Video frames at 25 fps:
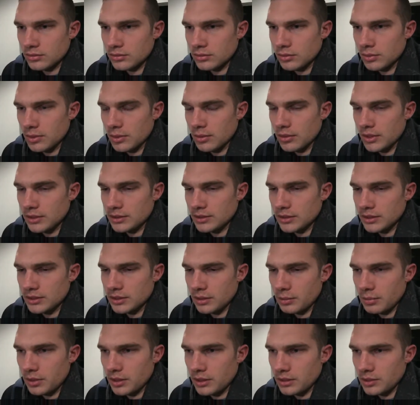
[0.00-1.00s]
dobbiamo essere
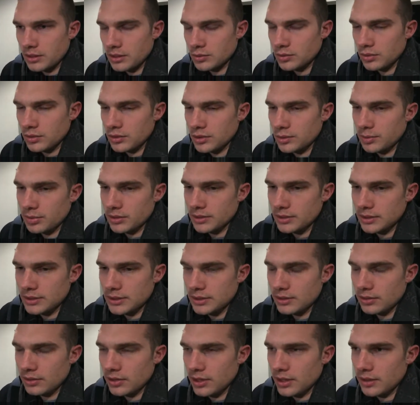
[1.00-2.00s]
sempre a sua
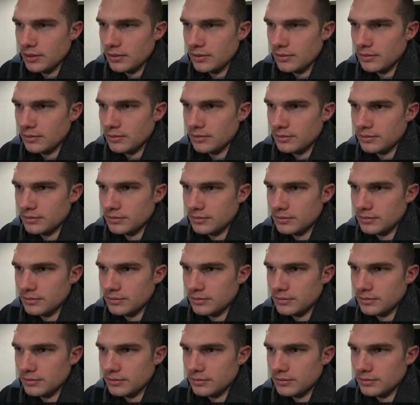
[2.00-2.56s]
disposizione.